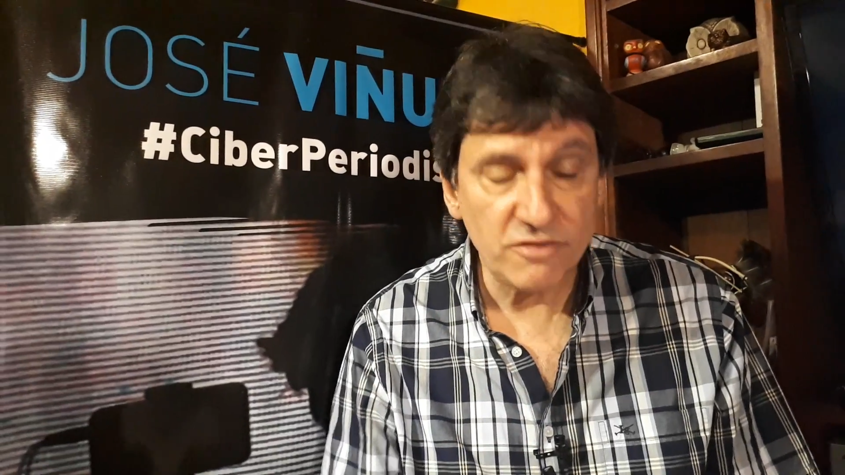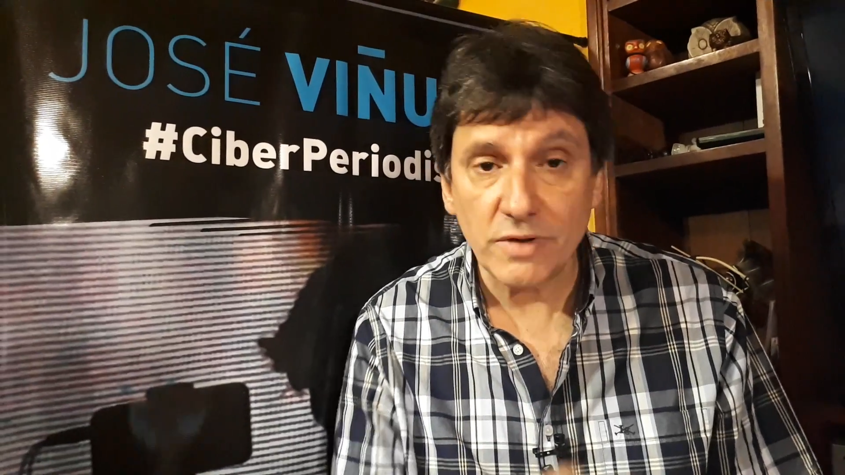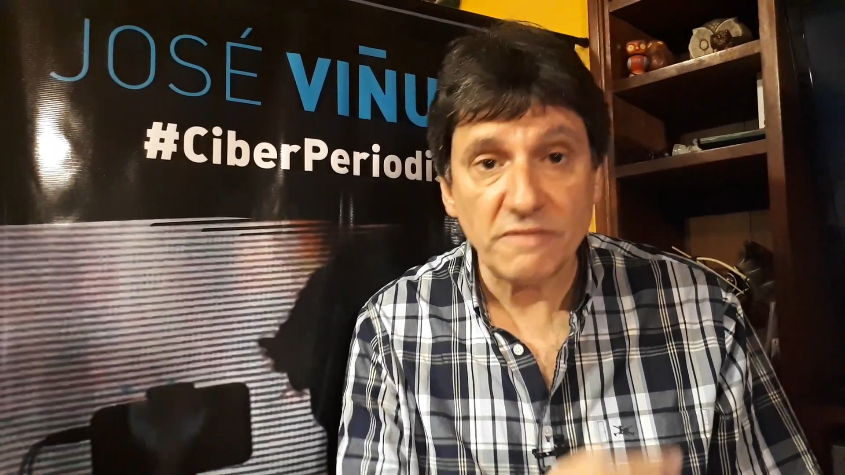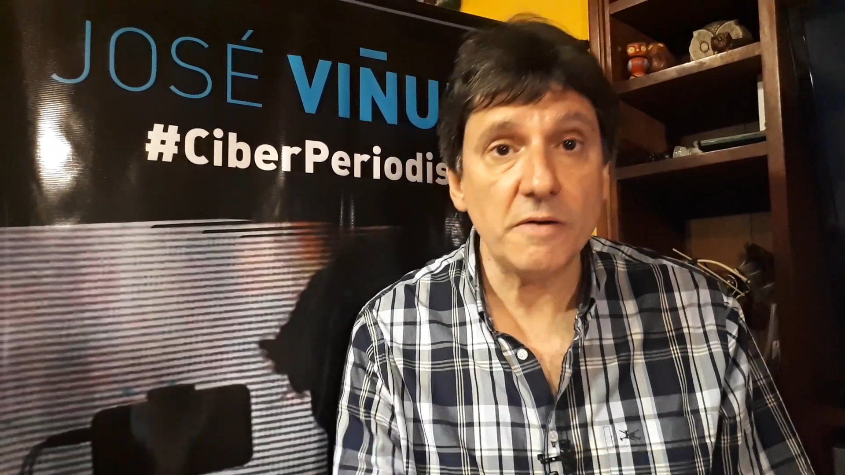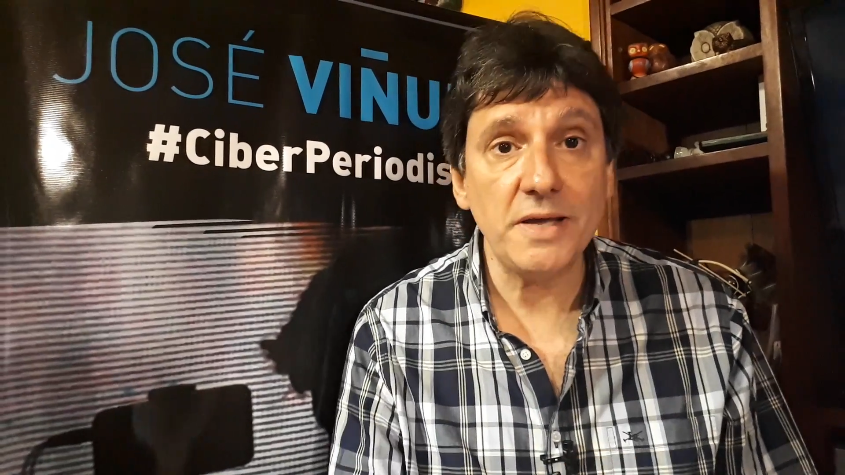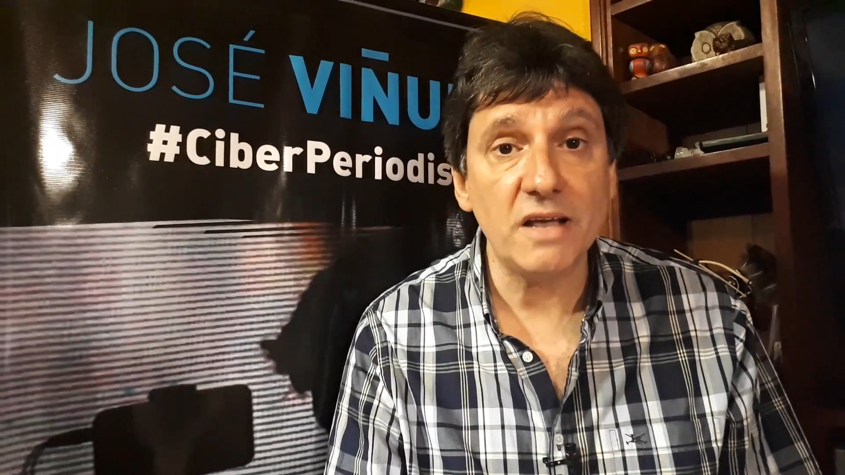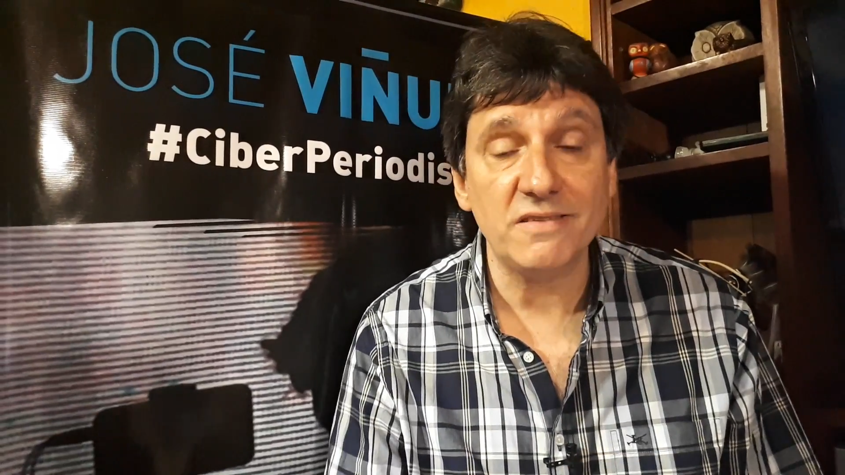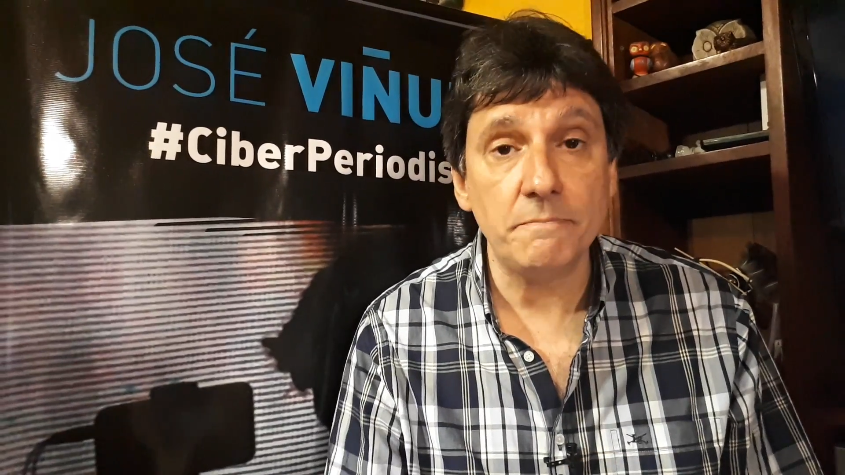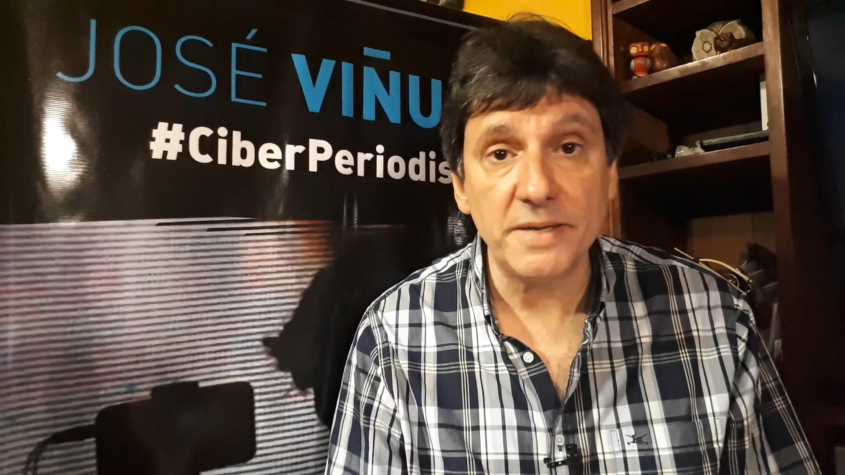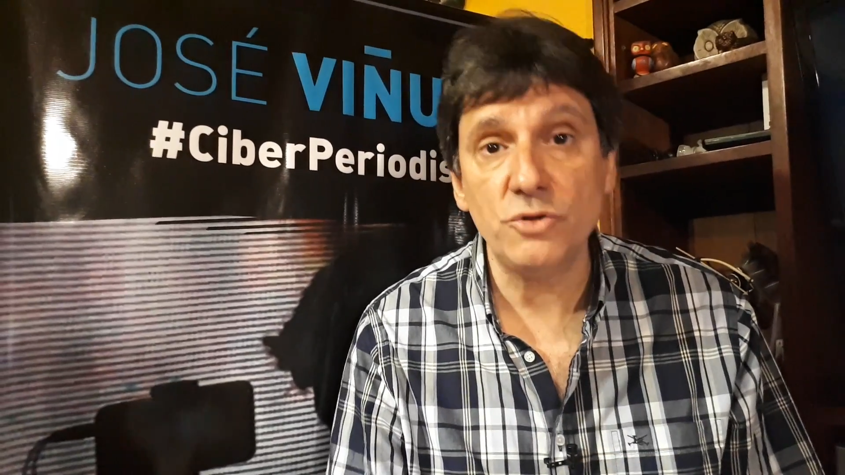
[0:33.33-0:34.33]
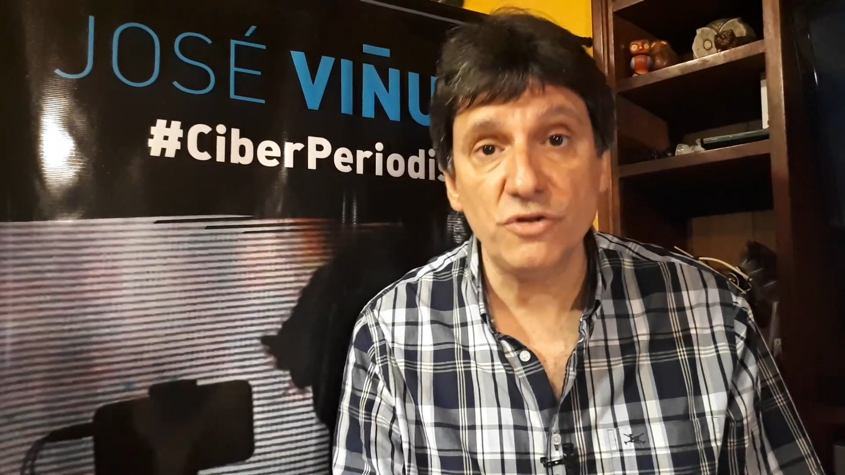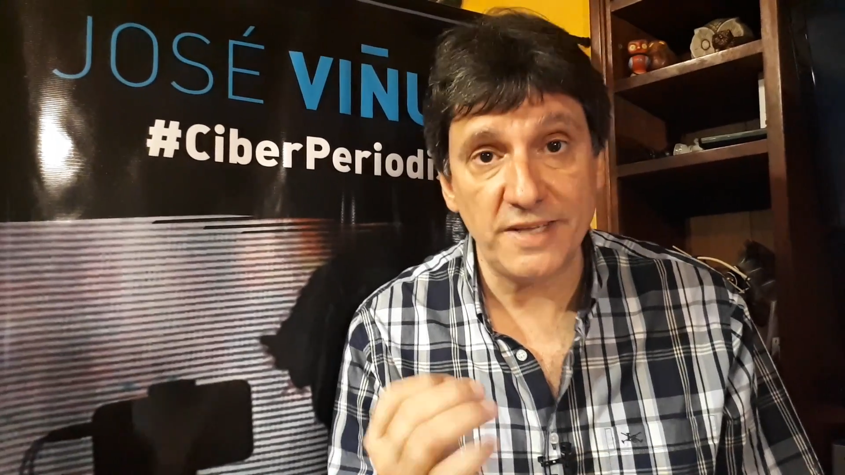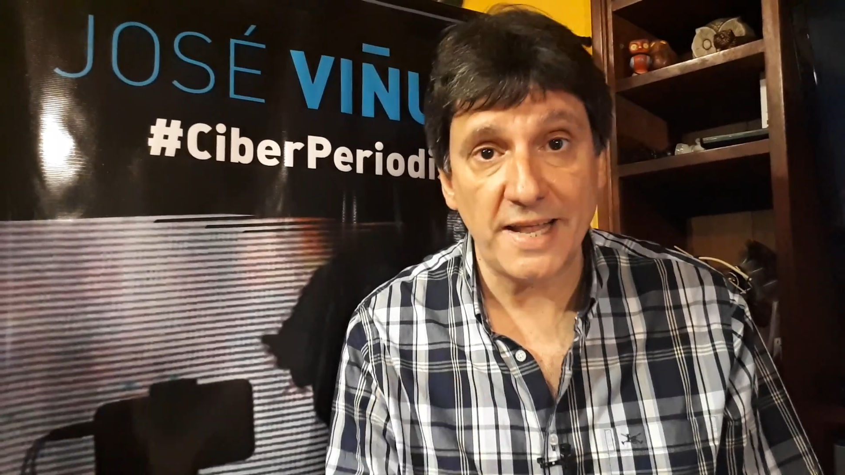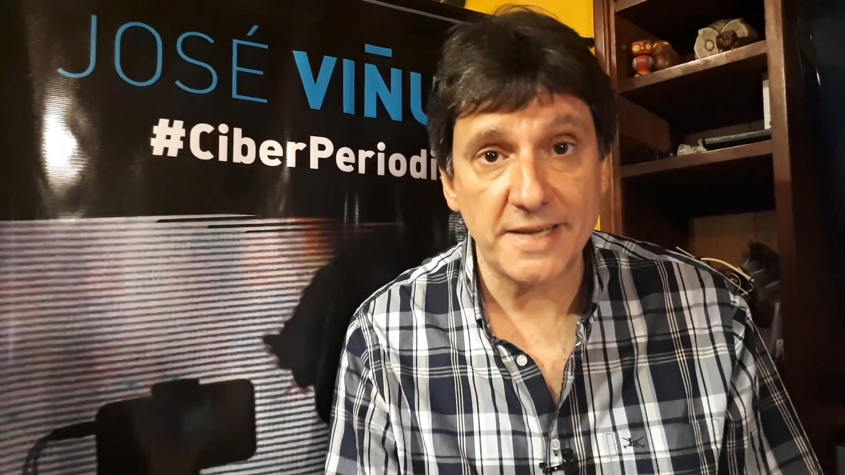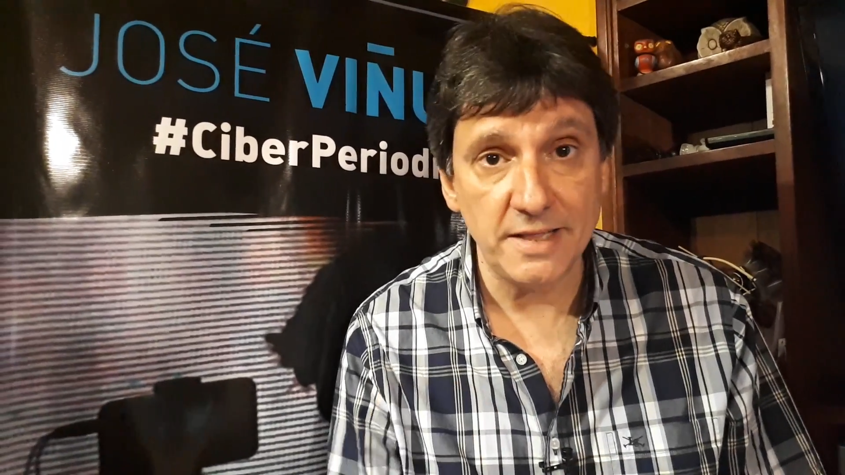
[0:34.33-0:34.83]
es una fábrica de zapatos
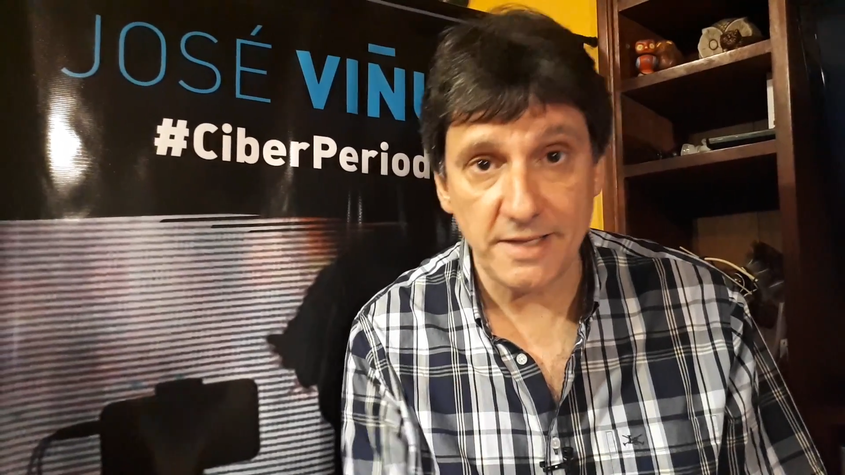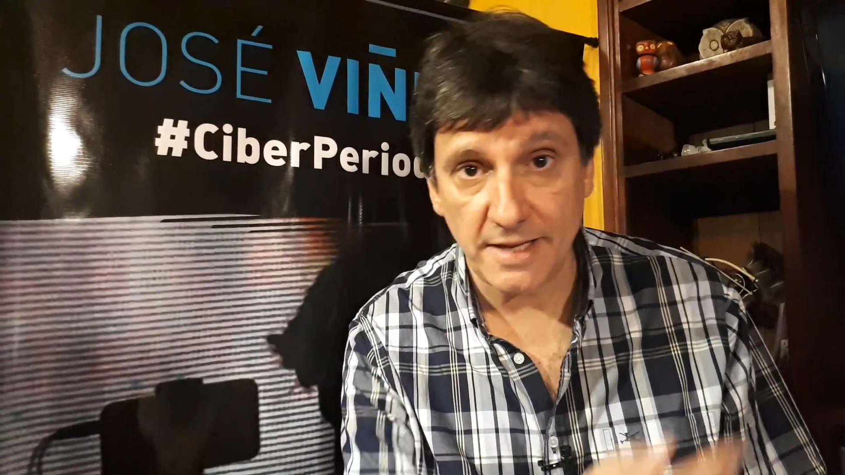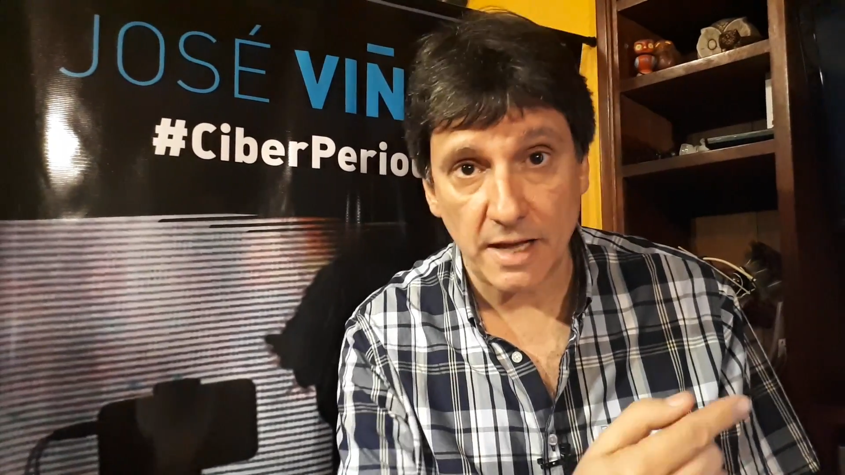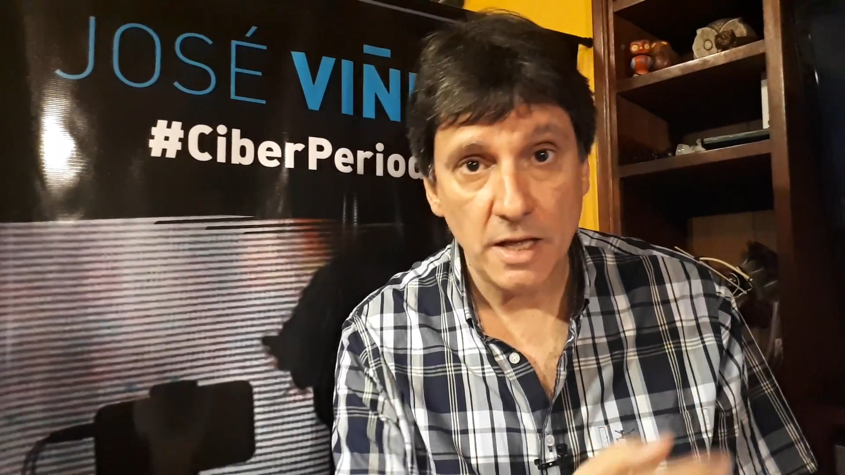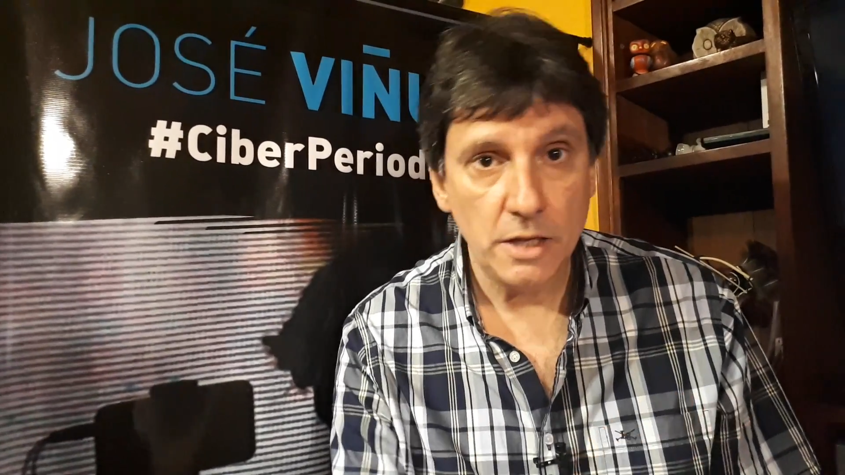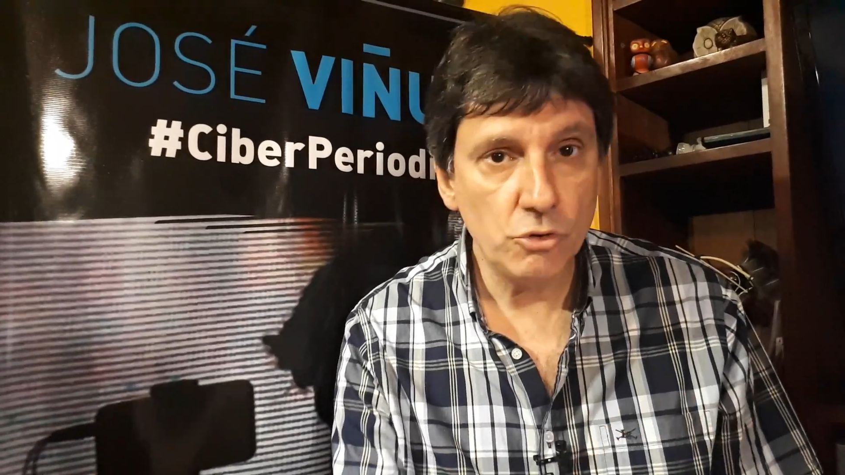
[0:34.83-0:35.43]
en la Argentina,